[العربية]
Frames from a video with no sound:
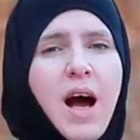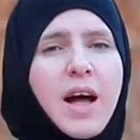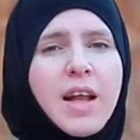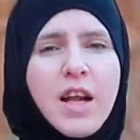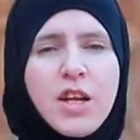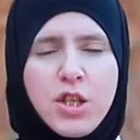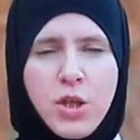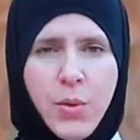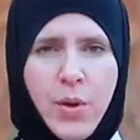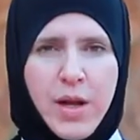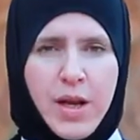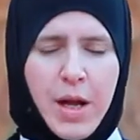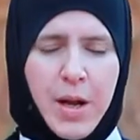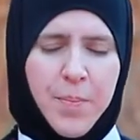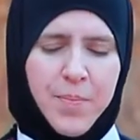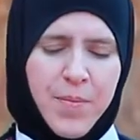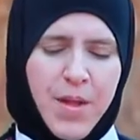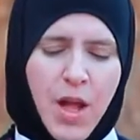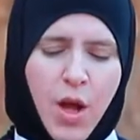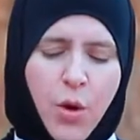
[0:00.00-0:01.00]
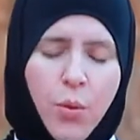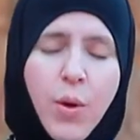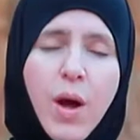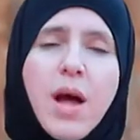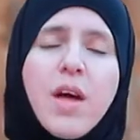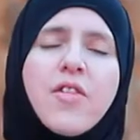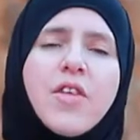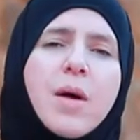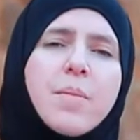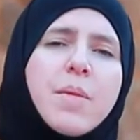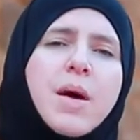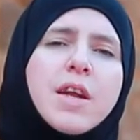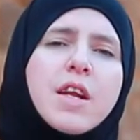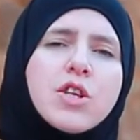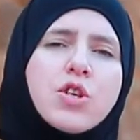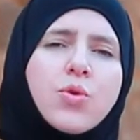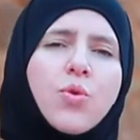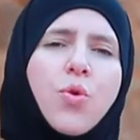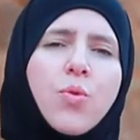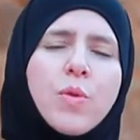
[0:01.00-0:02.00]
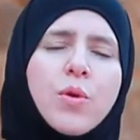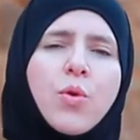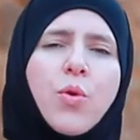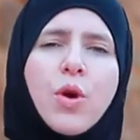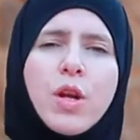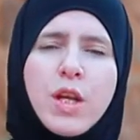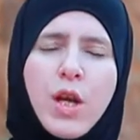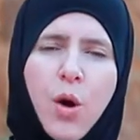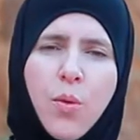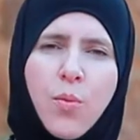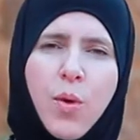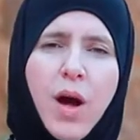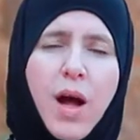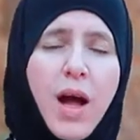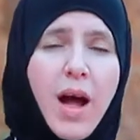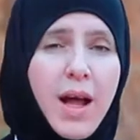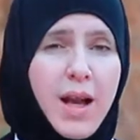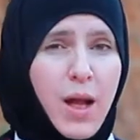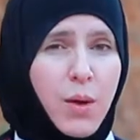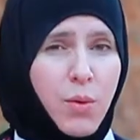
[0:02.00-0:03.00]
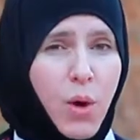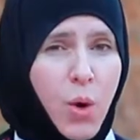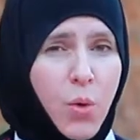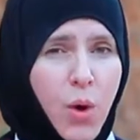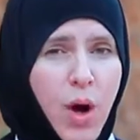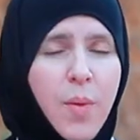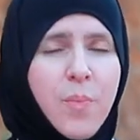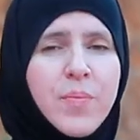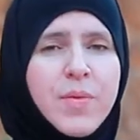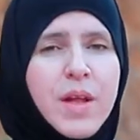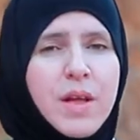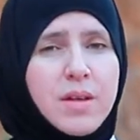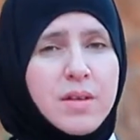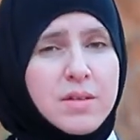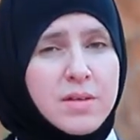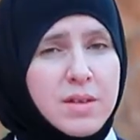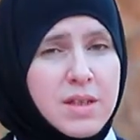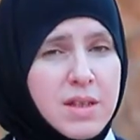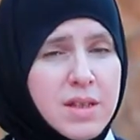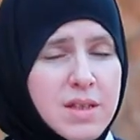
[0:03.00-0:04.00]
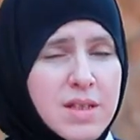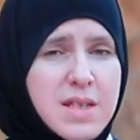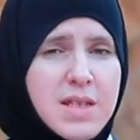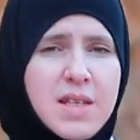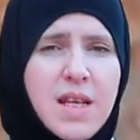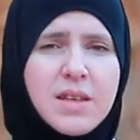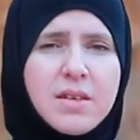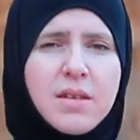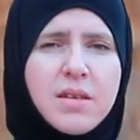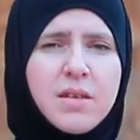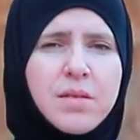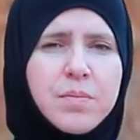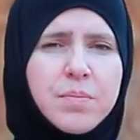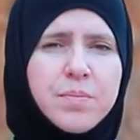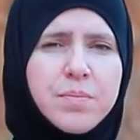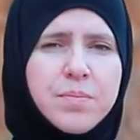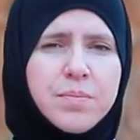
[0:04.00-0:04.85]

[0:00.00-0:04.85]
على الجوارح وهذا ما نشكو منه اليوم ألا وهو ضيق الصدر